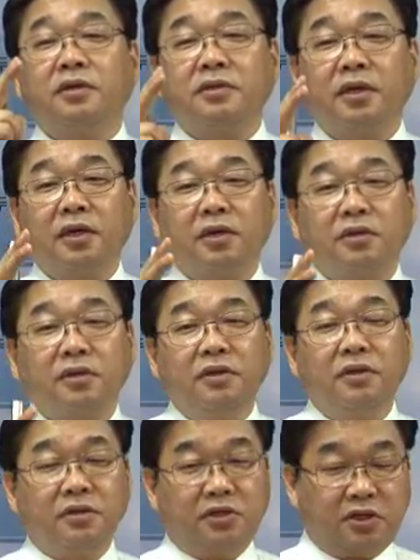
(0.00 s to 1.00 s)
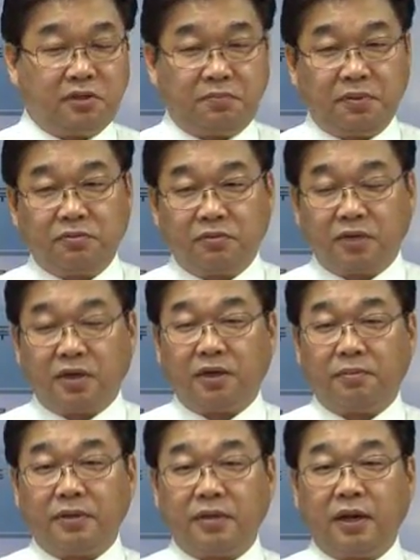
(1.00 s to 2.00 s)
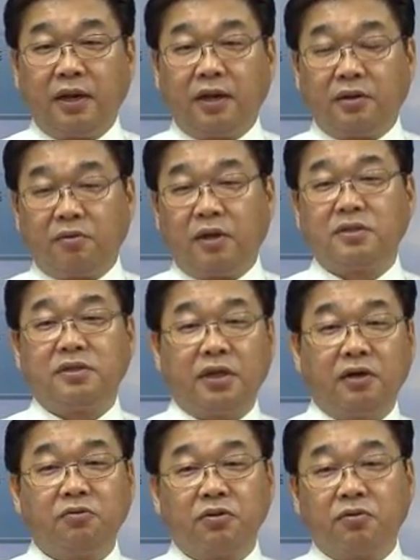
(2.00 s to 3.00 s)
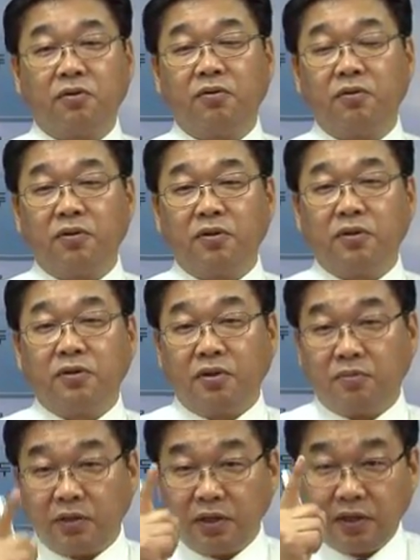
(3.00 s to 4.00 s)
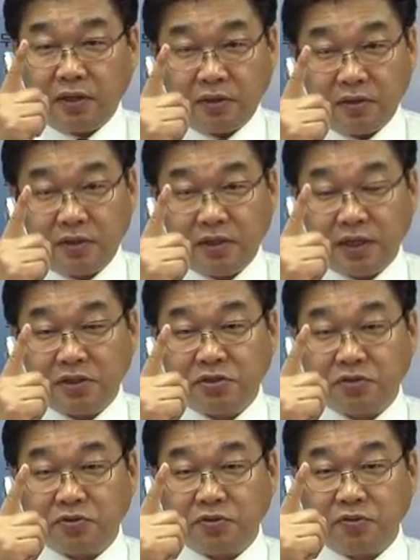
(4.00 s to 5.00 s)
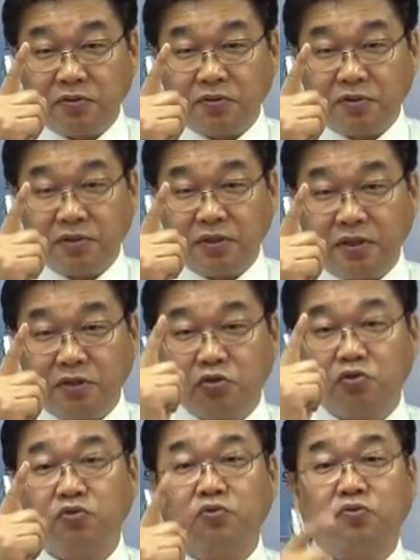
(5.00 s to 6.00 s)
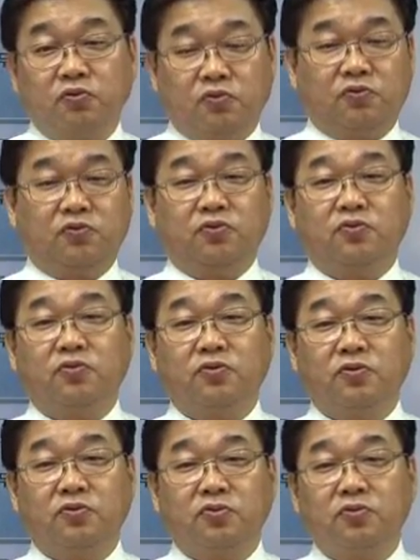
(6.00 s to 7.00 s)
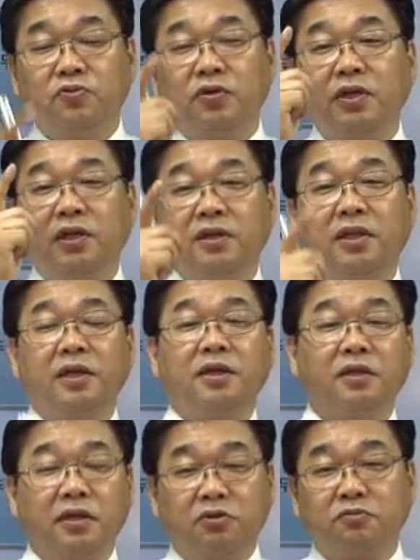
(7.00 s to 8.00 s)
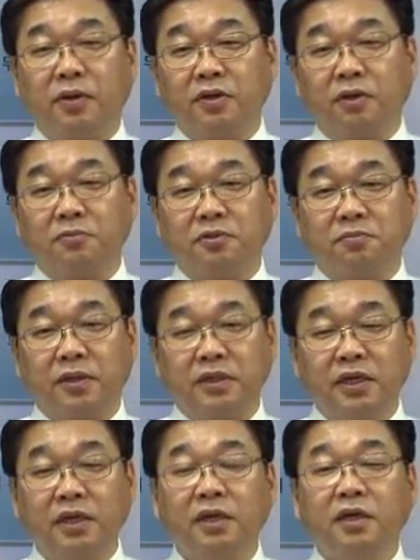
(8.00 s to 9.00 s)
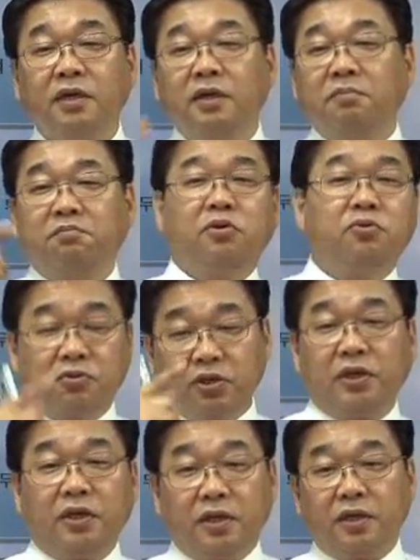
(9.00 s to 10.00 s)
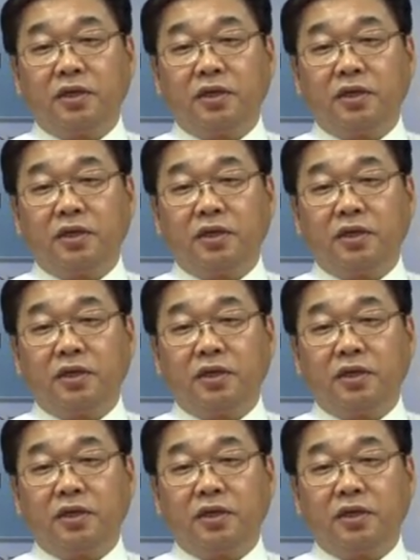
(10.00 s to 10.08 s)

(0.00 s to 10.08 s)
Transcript: 세계 2의 GDP 국가 되리라고 확신하고 있고 여러분 1위 어딘지 아시죠? 그죠? 어디? 중국. 중국. 중국이 1위 되, 될 수밖에 없습니다. 이제 미국이